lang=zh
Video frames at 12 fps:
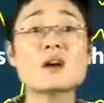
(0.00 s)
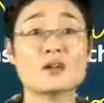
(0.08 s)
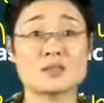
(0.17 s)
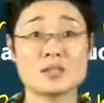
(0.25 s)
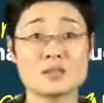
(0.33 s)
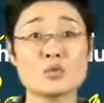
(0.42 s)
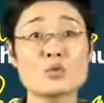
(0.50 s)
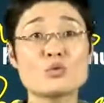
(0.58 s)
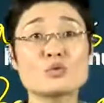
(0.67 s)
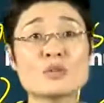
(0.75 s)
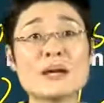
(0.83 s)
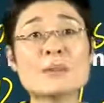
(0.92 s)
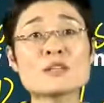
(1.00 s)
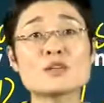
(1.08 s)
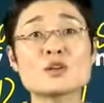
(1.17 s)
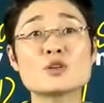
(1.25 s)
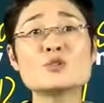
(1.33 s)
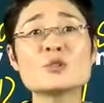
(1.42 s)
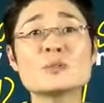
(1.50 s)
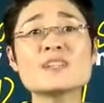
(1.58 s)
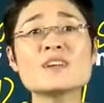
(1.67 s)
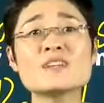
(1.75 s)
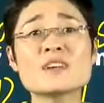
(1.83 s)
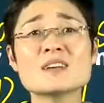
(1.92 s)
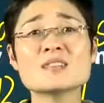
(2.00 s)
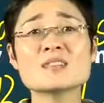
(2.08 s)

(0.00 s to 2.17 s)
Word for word: 听，我估计是来吧，叫个刘什么样呢？